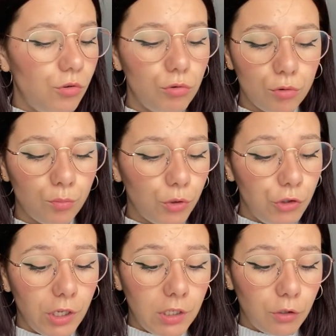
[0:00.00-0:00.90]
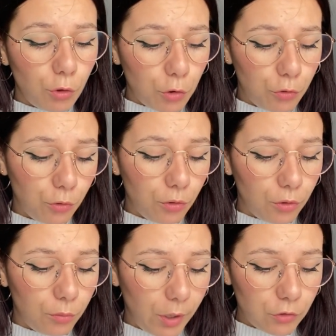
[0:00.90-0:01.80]
juste une petite anecdote
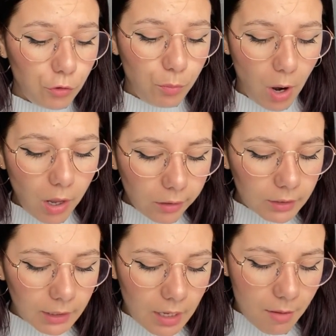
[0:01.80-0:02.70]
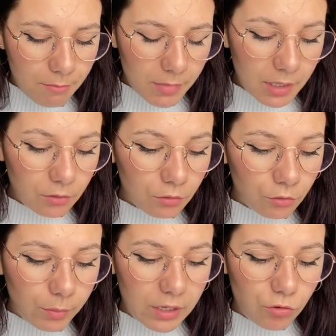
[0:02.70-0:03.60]
euh, par-ci par-là mais
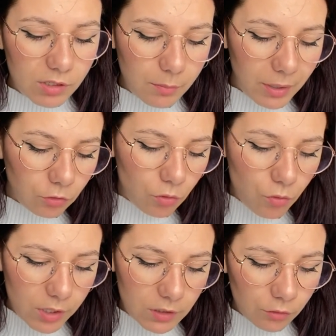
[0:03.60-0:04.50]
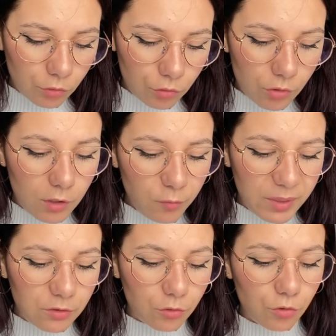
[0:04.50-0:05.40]
euh, bah, je sais pas trop quoi dire sur ce livre
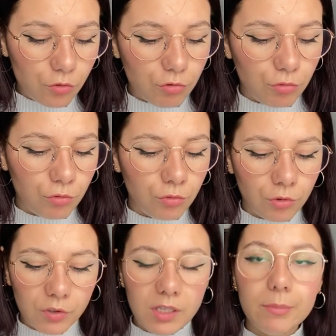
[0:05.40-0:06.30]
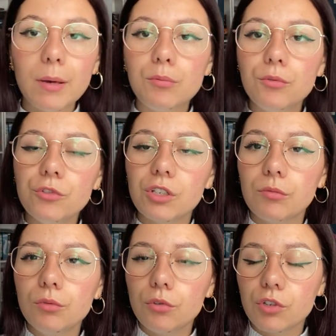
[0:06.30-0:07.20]
parce que je n'en sais pas plus
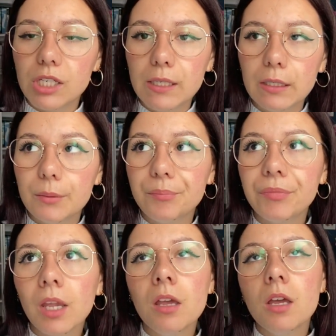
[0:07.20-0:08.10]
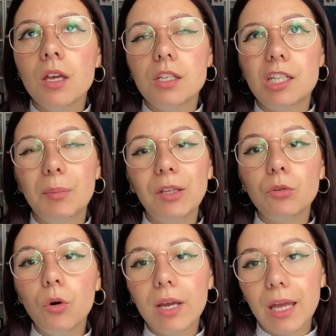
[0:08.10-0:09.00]
j'avoue que j'ai j'ai pas
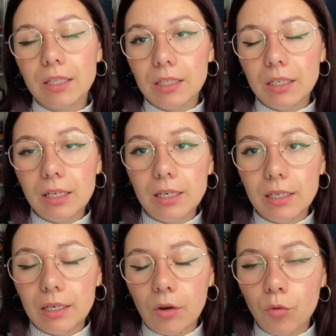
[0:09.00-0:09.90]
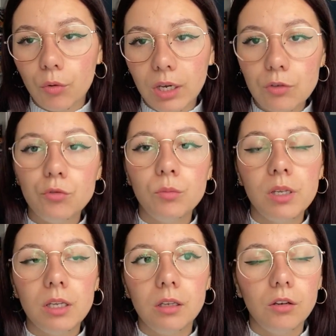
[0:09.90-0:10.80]
trop regardé le
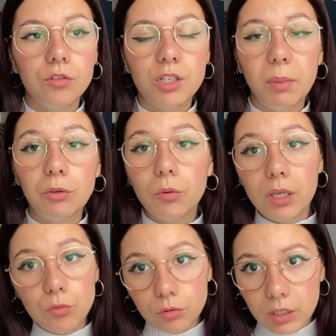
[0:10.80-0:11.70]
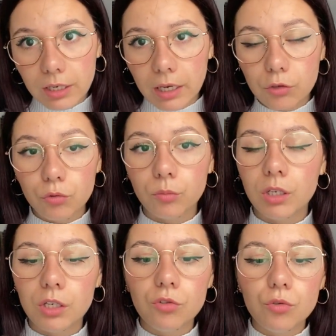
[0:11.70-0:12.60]
résumé j'ai pas trop écouté les
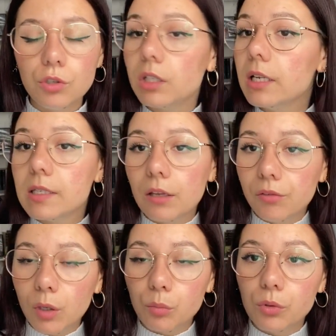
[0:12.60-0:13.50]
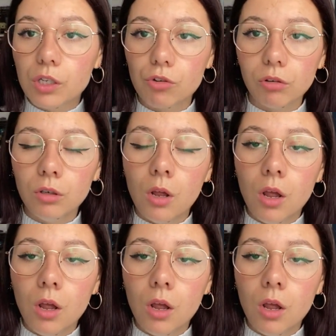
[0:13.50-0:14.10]
résumés juste les avis un peu des gens